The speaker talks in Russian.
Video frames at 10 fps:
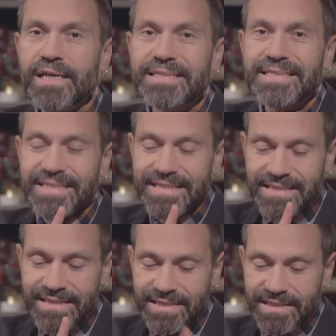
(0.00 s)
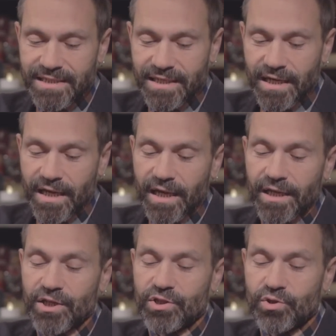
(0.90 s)
«Тссс!»
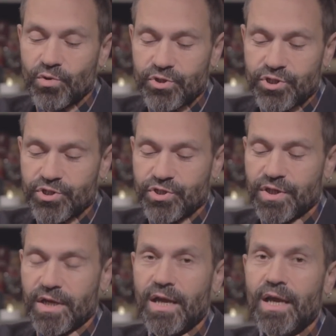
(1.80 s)
и тотчас же,